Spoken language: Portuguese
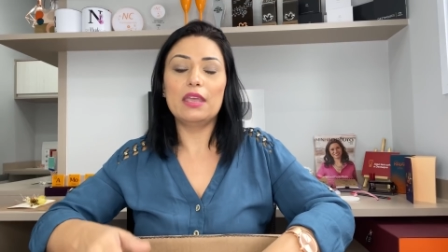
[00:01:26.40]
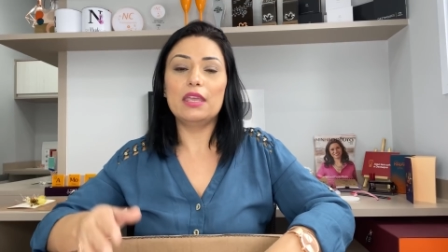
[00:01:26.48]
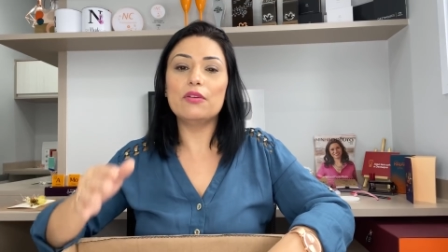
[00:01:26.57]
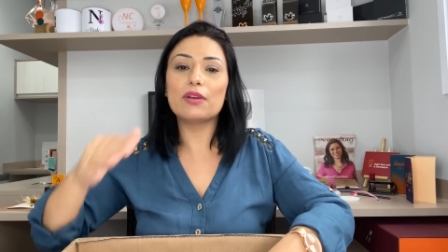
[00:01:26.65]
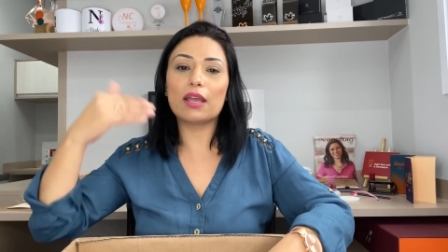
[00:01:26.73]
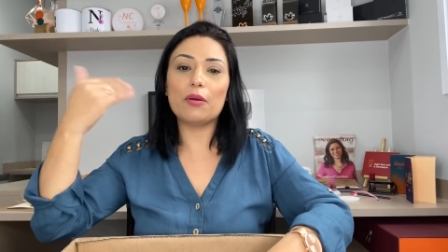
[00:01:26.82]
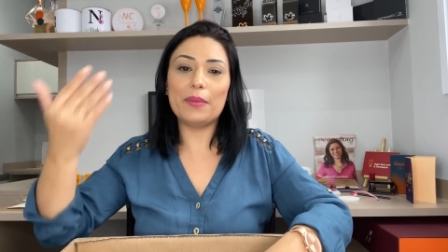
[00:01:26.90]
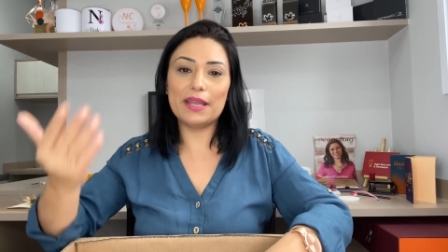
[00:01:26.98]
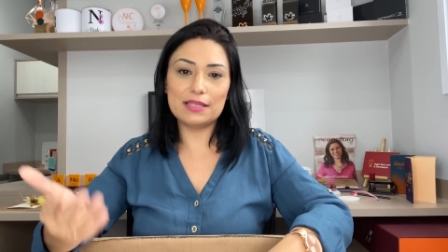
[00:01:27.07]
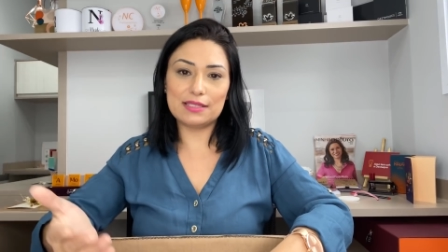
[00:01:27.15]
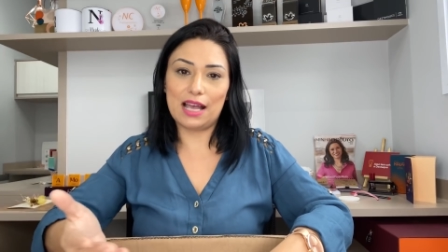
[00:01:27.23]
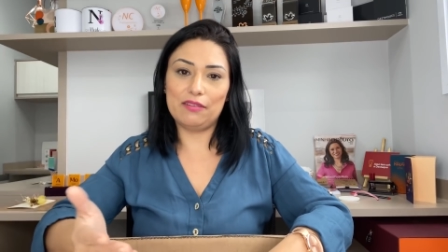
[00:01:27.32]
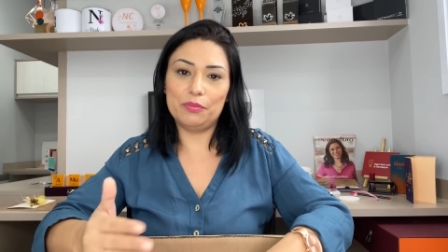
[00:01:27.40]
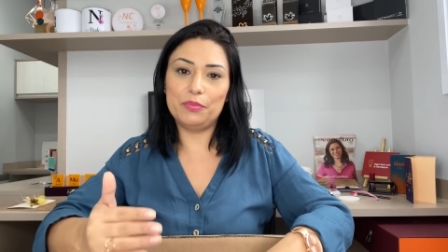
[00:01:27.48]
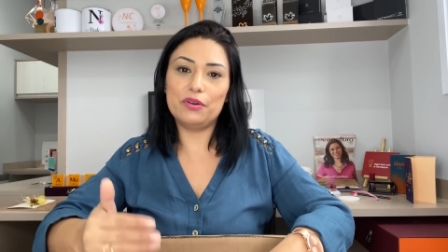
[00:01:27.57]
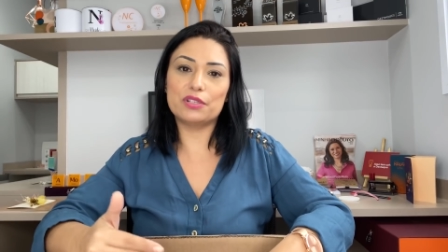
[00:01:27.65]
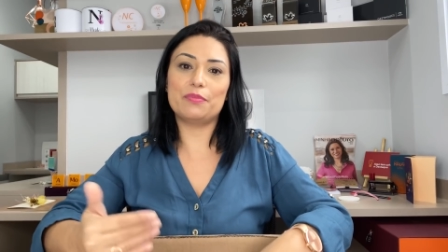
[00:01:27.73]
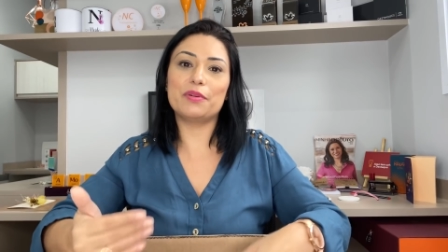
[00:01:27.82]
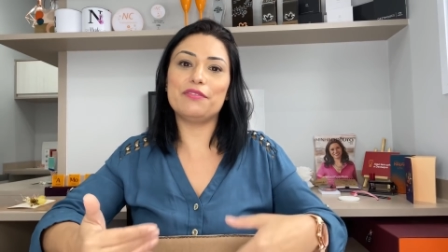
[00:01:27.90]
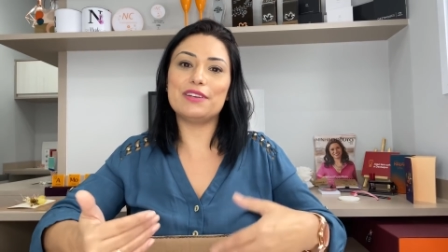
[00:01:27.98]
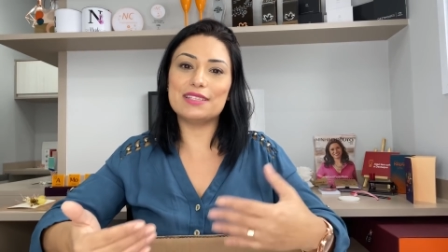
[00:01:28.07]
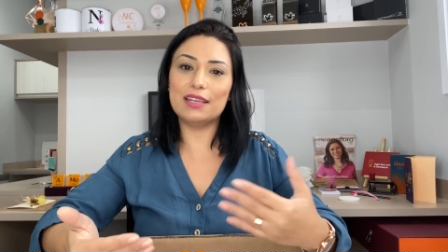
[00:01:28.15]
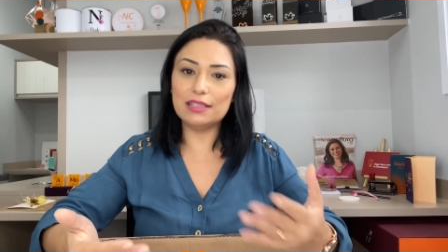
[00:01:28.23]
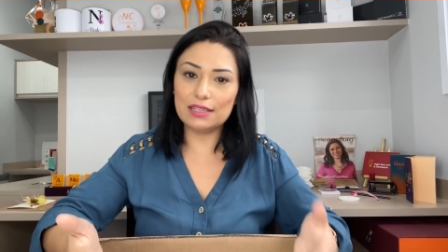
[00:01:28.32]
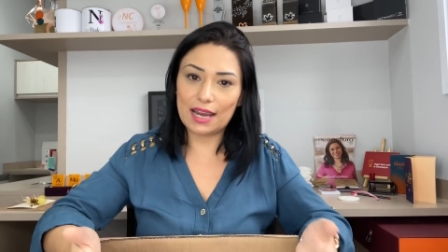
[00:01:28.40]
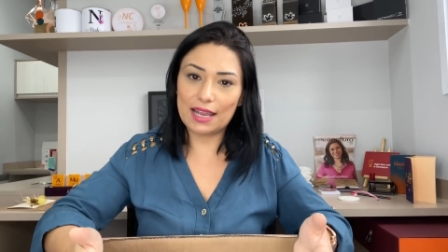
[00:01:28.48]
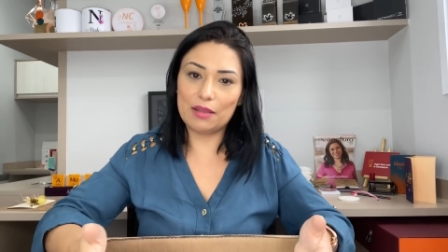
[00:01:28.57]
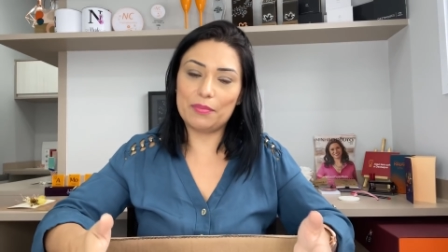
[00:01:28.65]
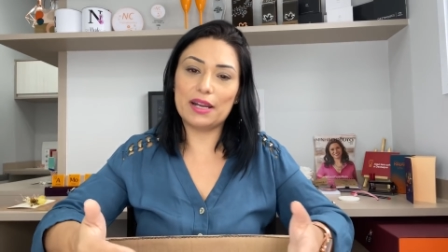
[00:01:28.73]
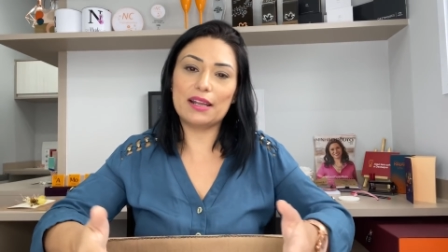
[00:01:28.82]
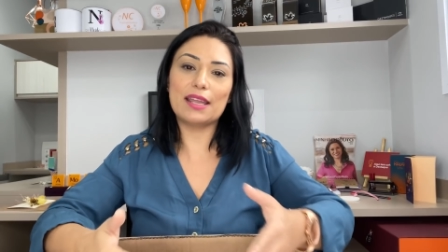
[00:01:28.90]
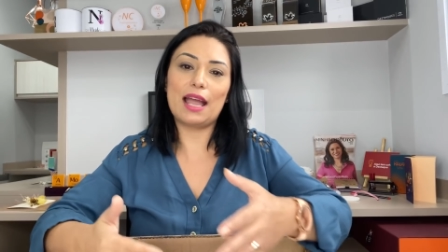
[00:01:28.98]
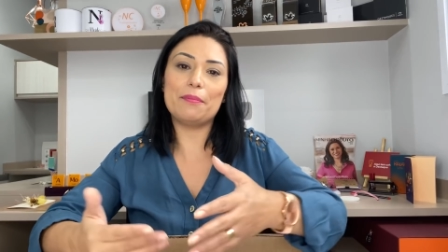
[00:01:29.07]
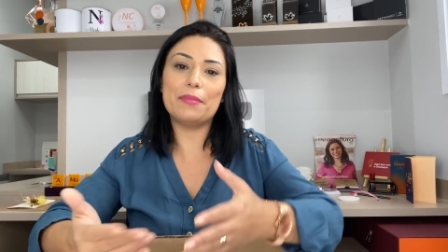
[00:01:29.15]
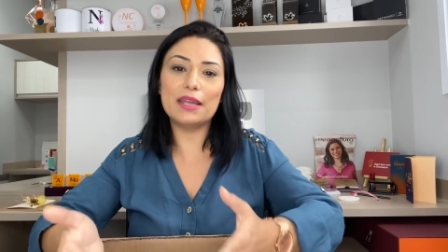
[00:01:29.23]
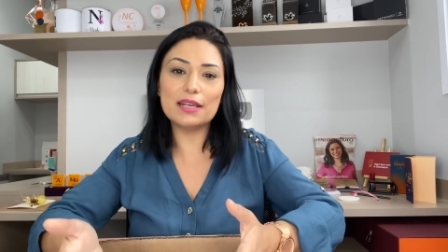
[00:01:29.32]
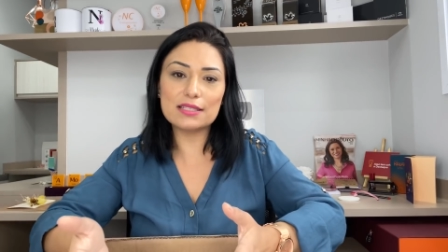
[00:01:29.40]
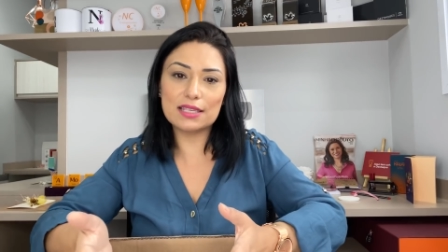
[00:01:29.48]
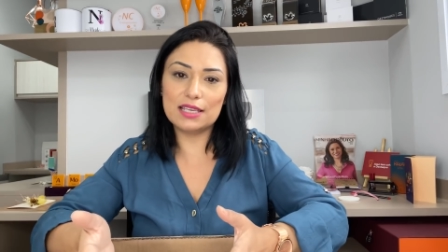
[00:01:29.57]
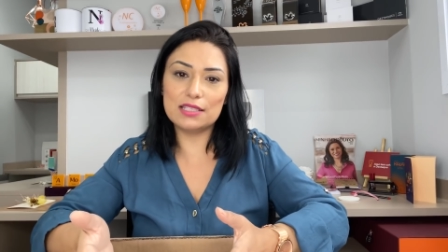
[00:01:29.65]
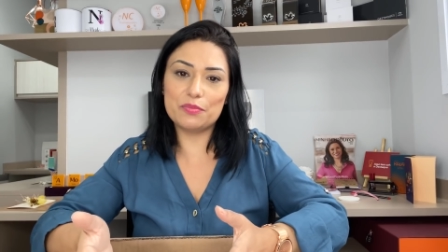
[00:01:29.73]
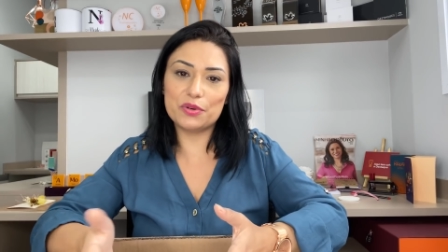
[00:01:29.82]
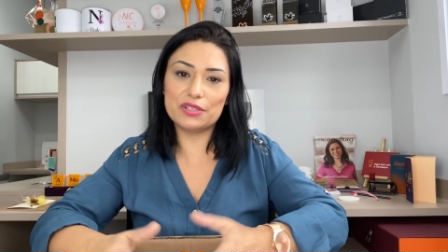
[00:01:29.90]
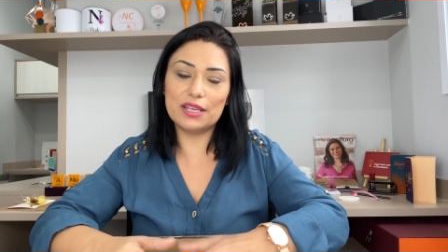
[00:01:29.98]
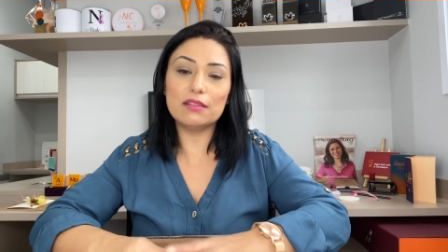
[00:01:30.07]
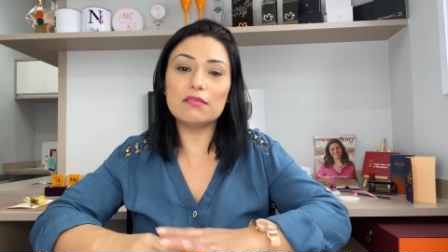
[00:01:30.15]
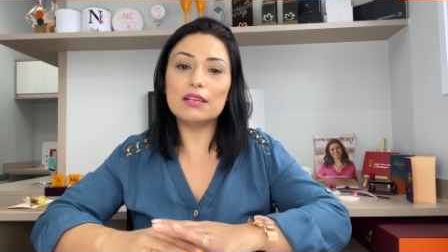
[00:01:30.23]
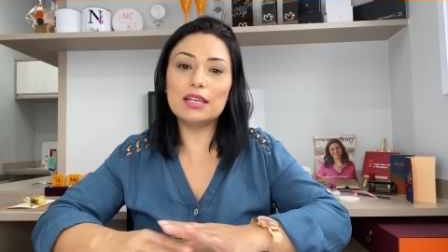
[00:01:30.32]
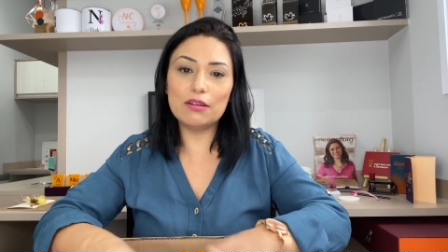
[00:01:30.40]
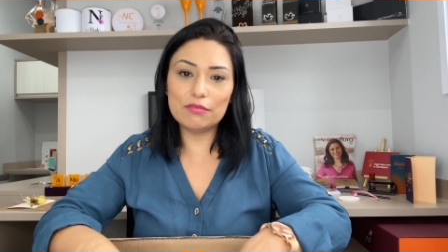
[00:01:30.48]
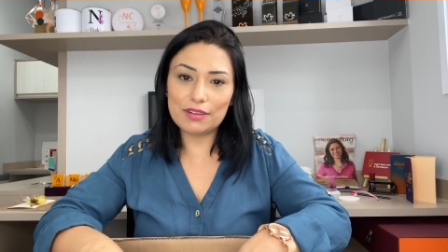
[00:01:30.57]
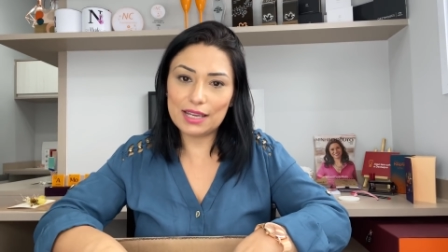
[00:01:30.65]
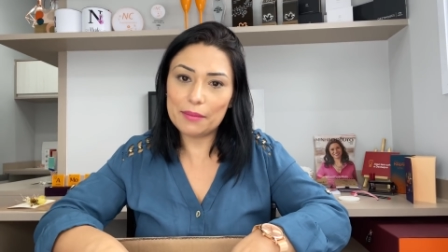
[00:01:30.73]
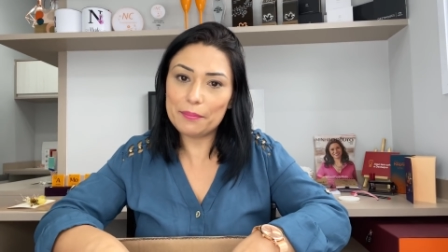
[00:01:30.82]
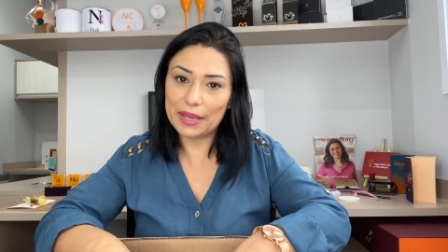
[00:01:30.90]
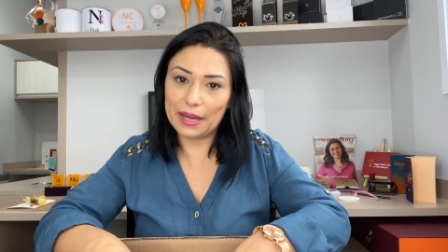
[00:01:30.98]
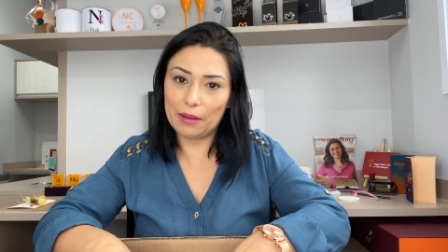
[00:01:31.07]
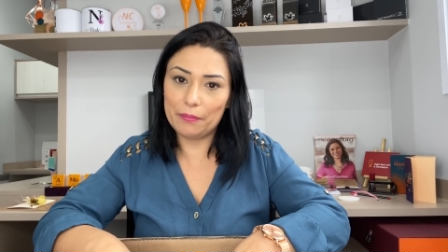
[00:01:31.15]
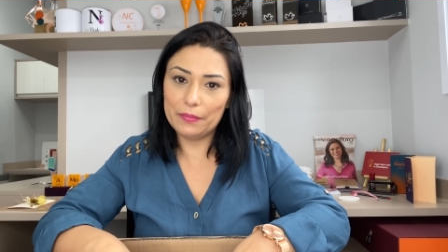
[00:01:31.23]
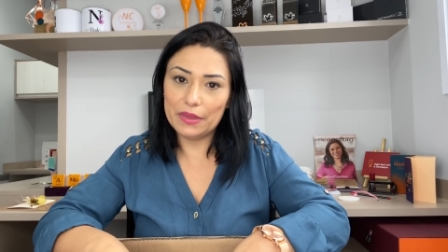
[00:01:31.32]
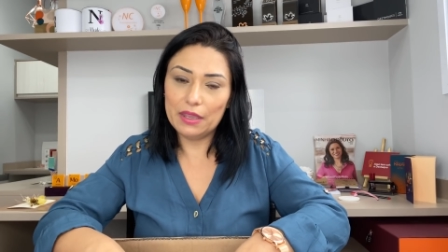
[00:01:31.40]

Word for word: E o que, que eu pensava? Poxa, para fazer entrega para ganhar apenas 15% não vale a pena.